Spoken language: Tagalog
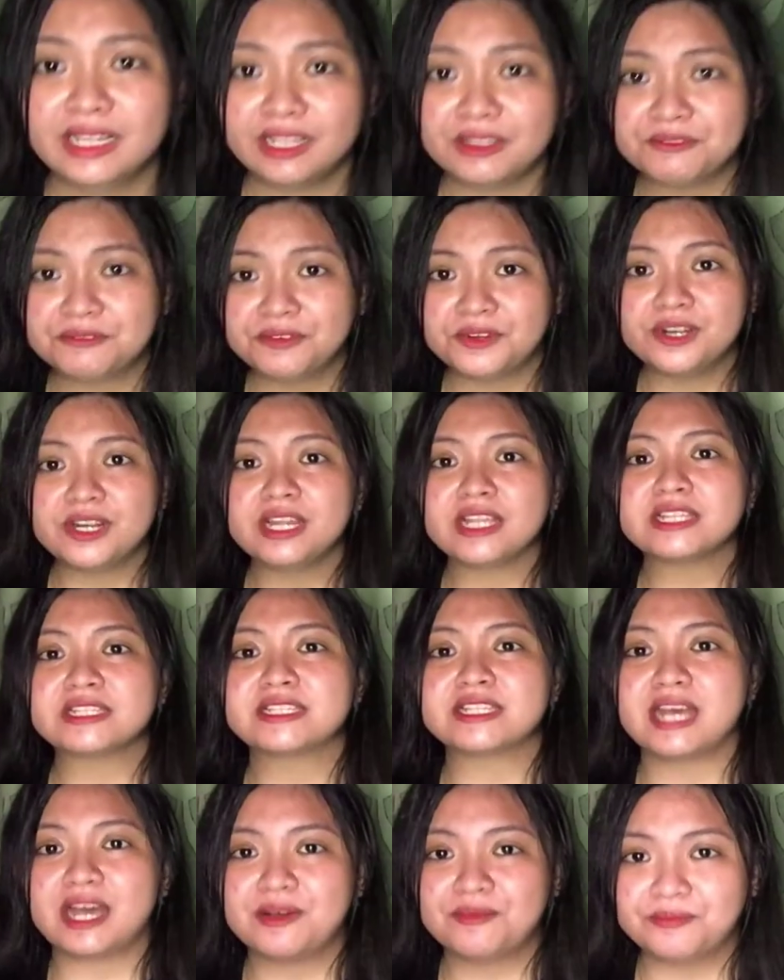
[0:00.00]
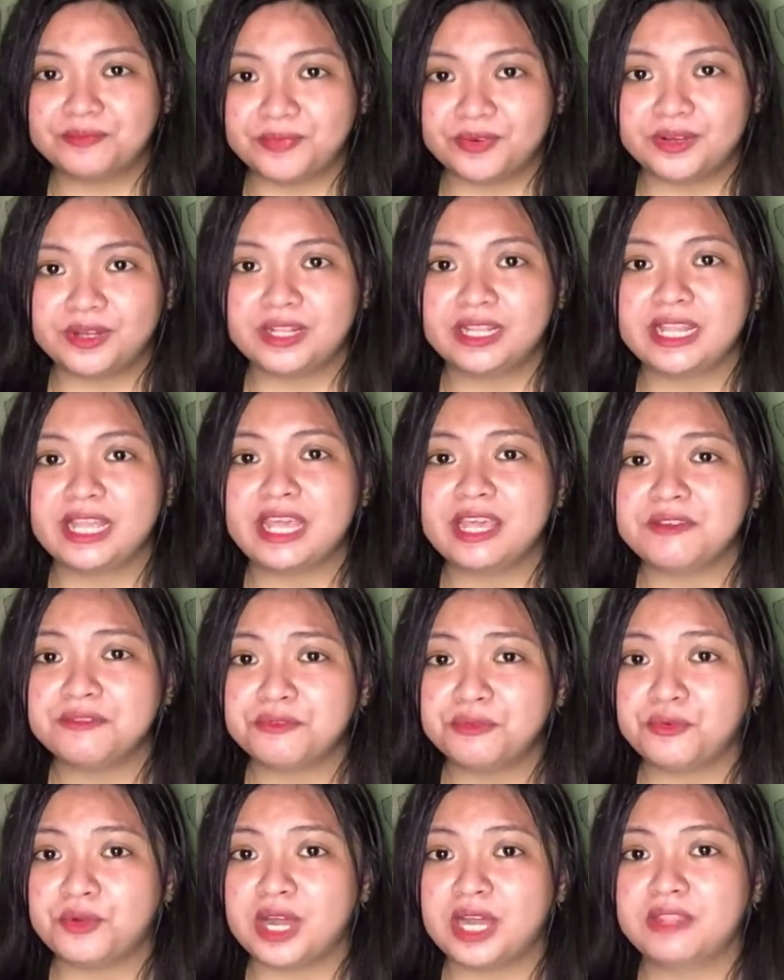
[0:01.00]
Like for example,
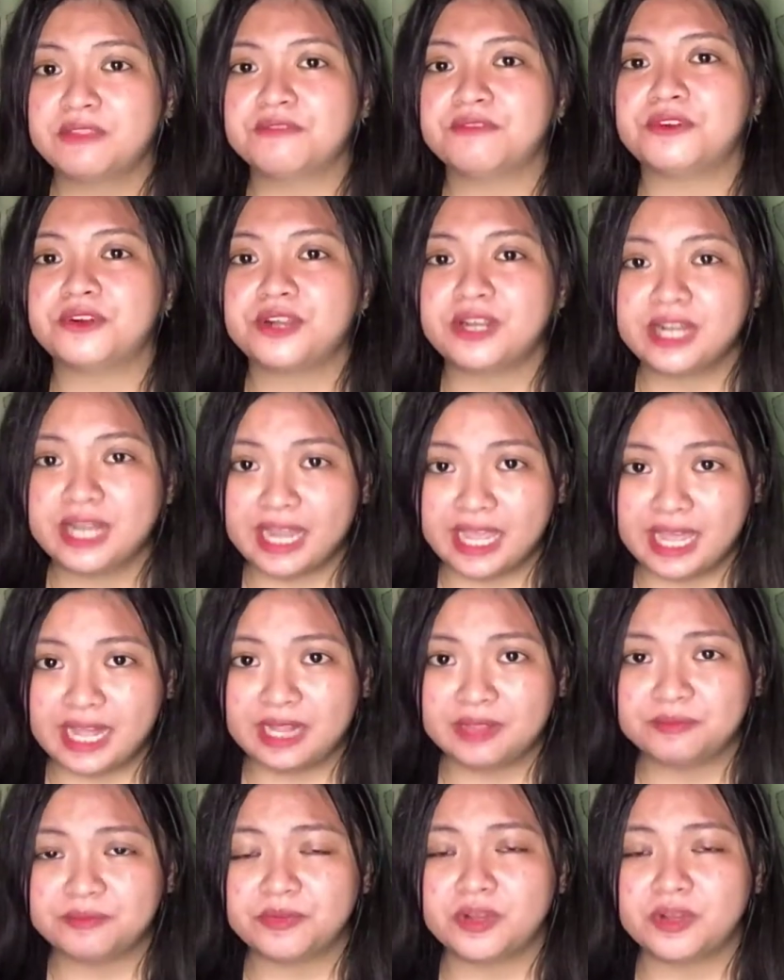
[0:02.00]
F1 for help